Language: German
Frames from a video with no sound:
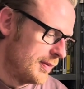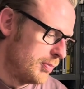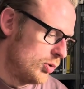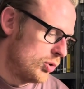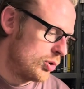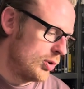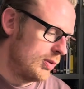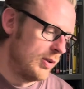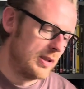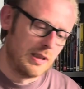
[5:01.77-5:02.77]
Pro Stück
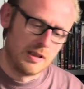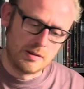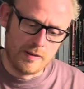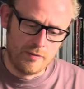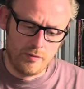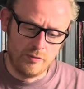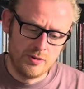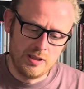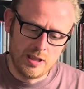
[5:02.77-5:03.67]
wollte er da 2,50